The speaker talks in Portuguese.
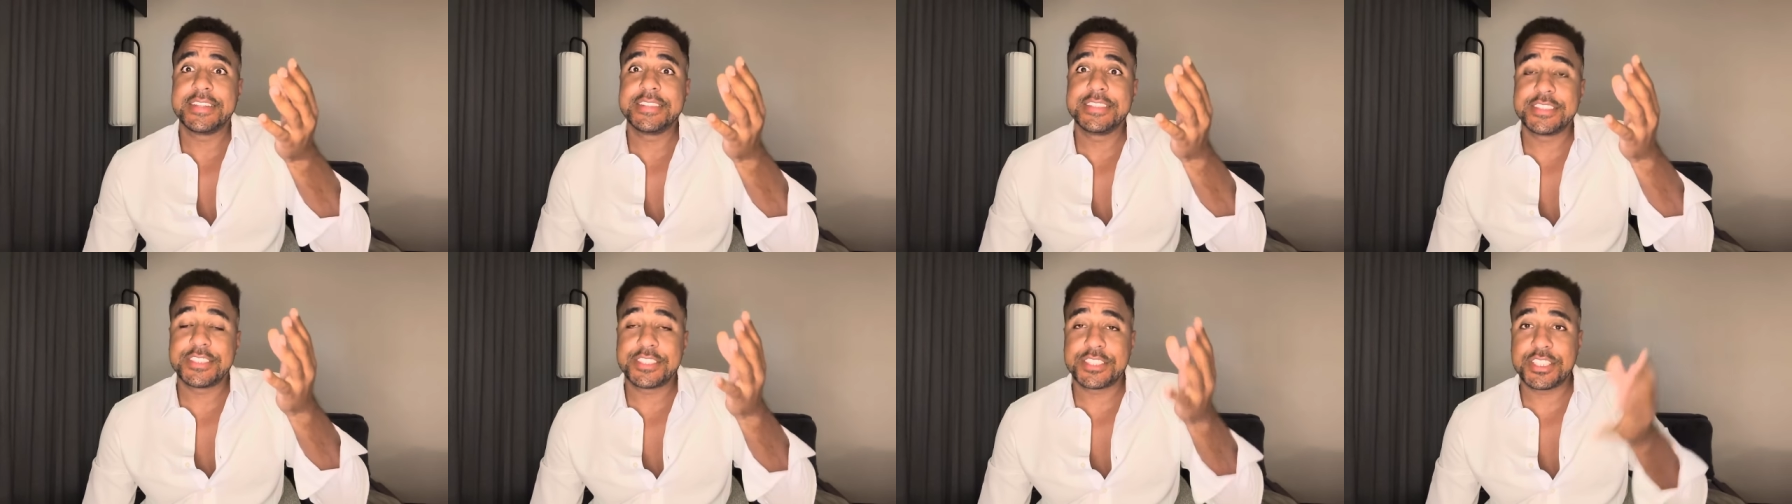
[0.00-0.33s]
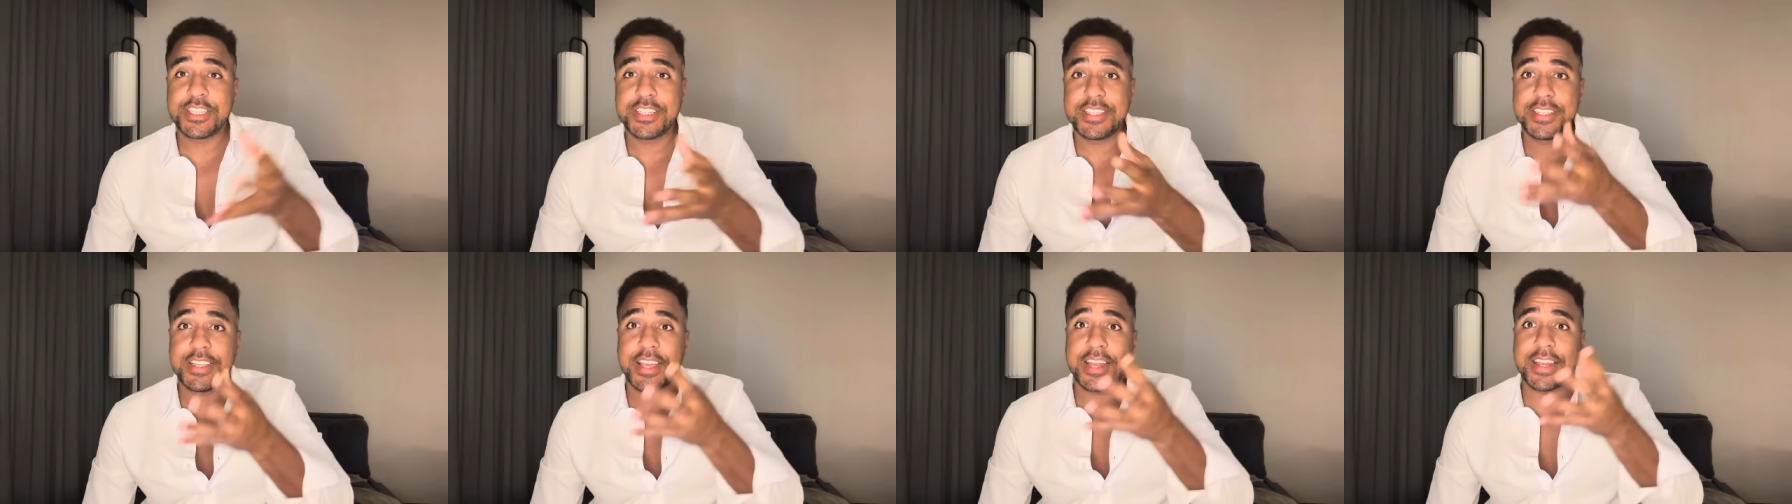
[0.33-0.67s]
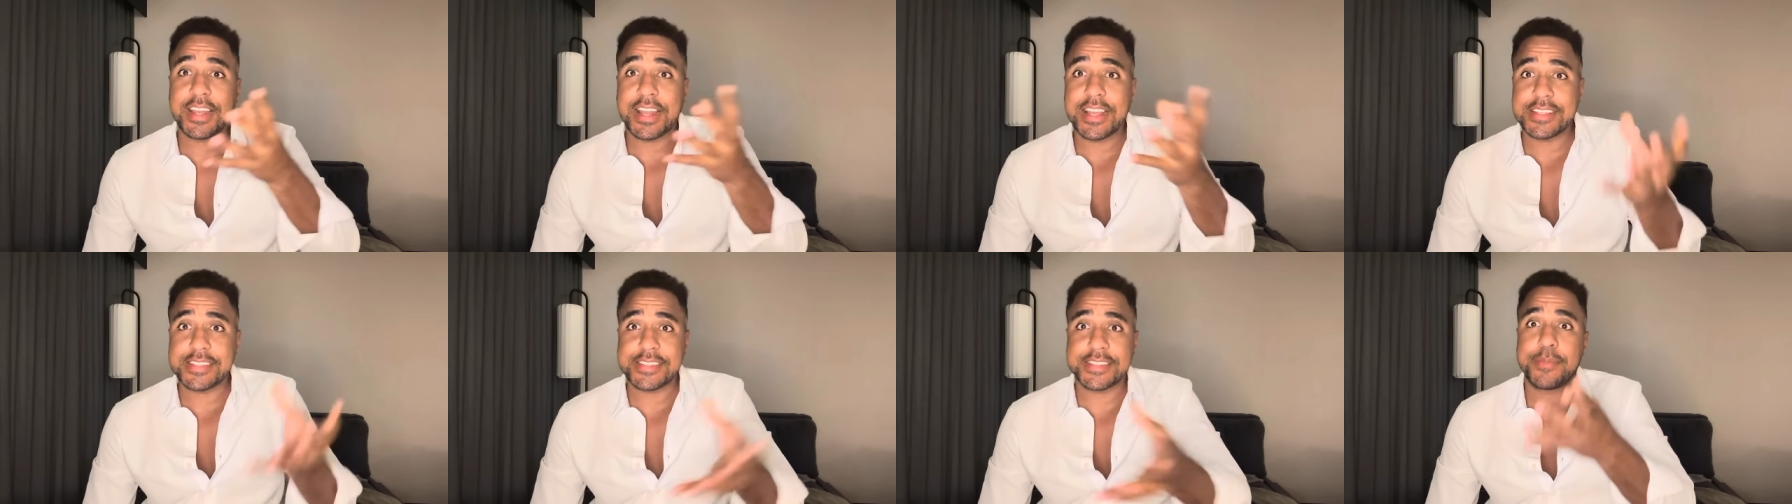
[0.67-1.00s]
tinha
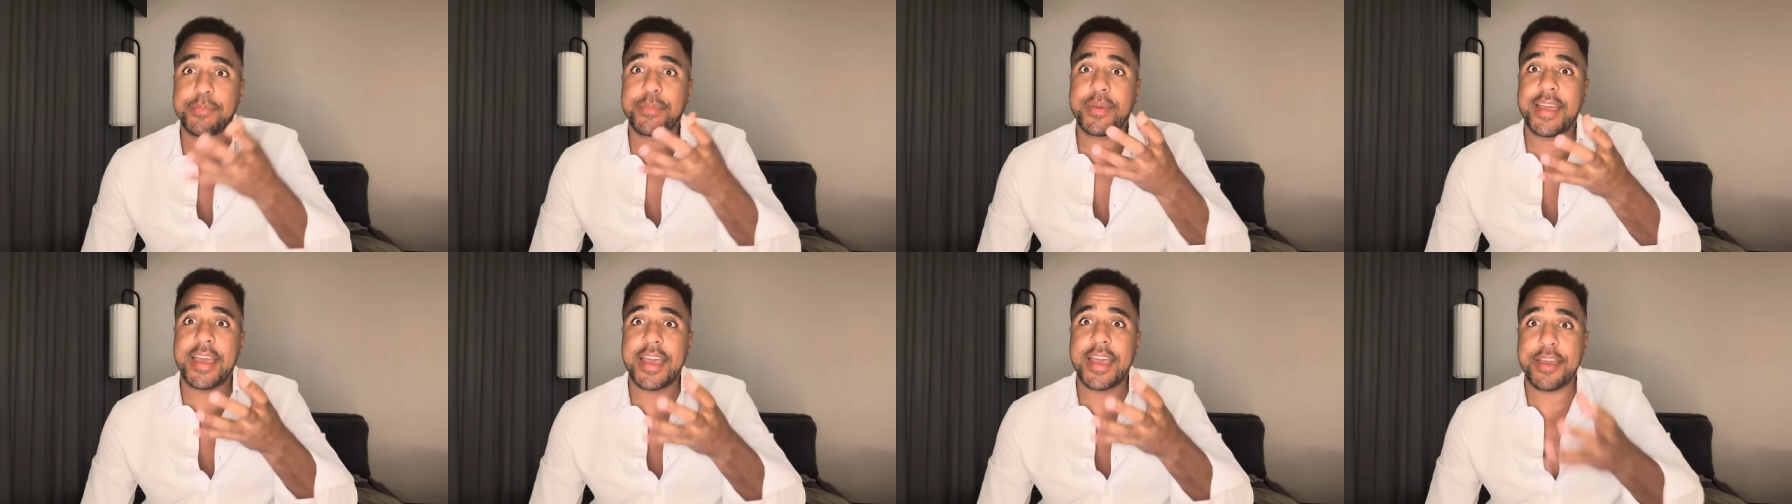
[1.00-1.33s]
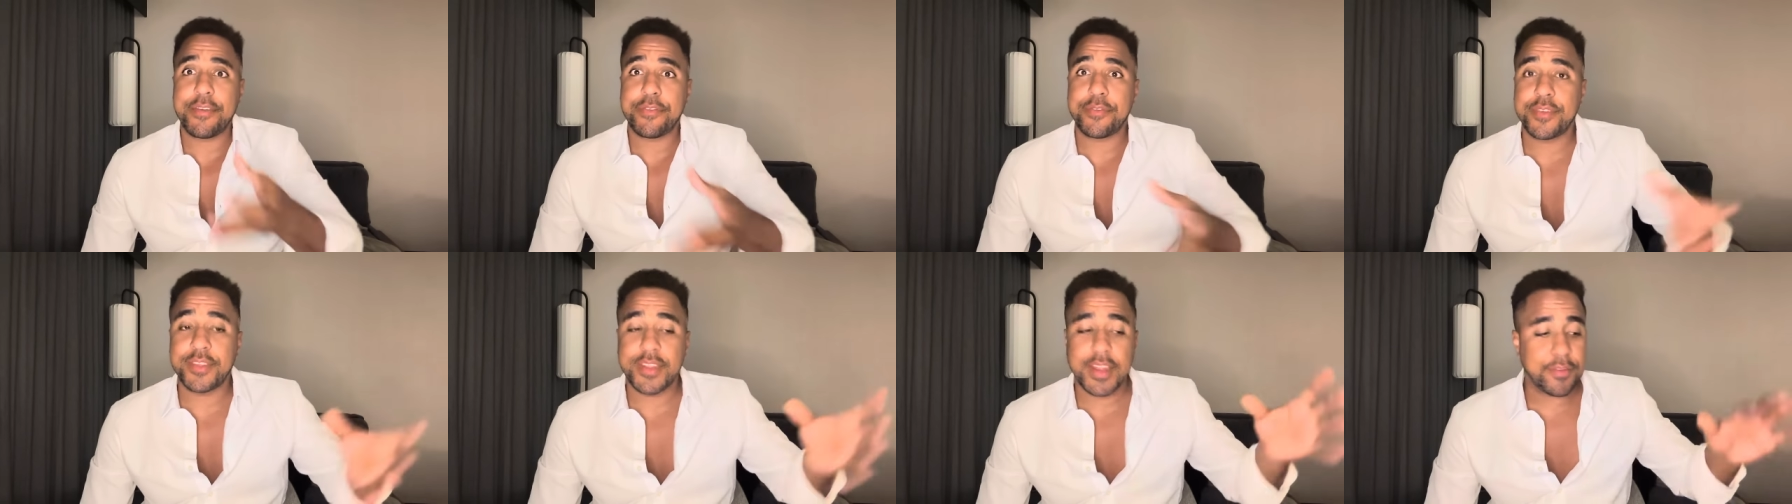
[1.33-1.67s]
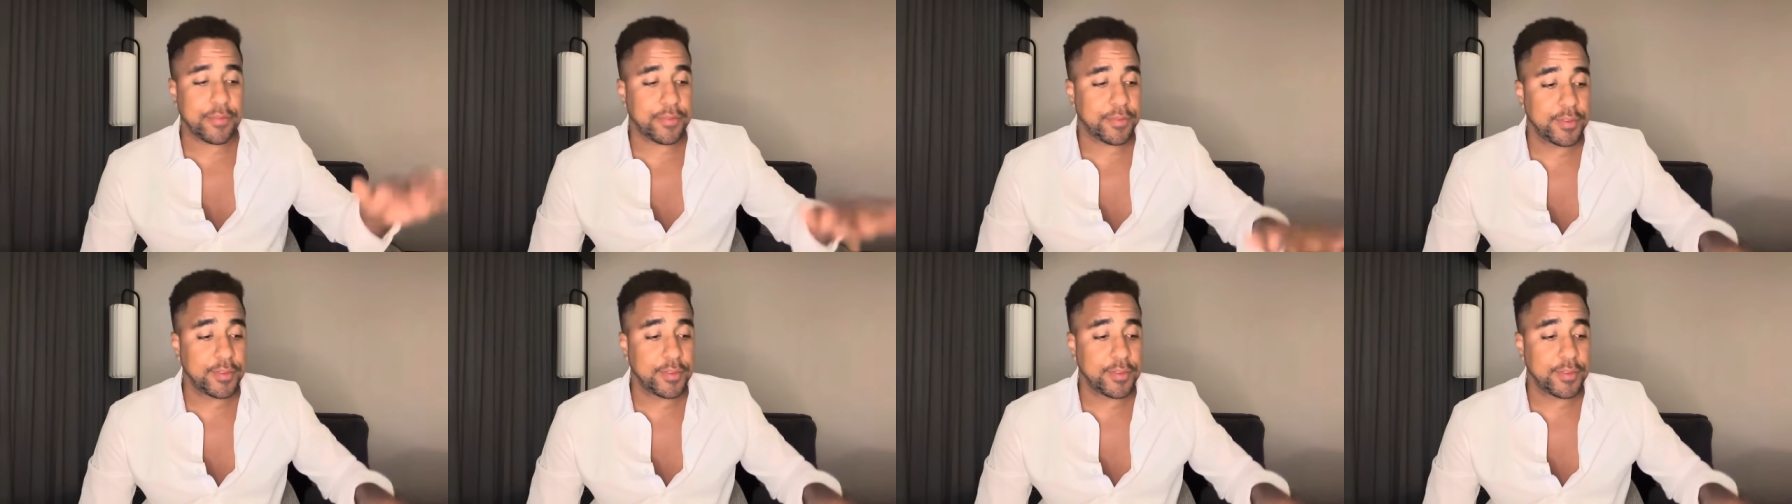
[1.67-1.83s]
na CBF e na